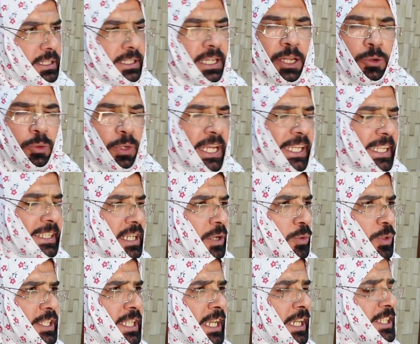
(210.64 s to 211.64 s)
زين وليدي
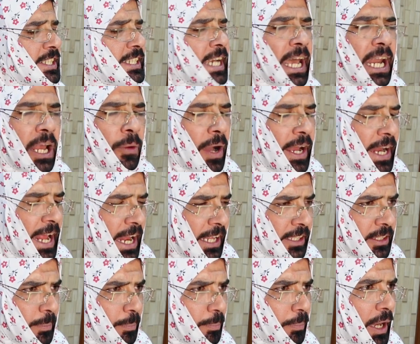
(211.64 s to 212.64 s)
زوجتك ايش قالوا عنها
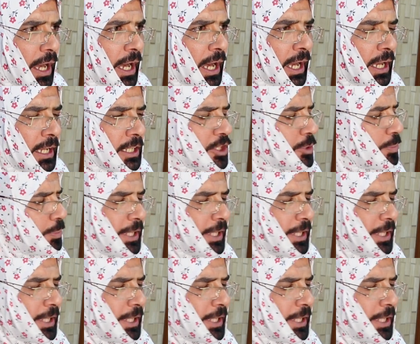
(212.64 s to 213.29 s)
الاطباء ايش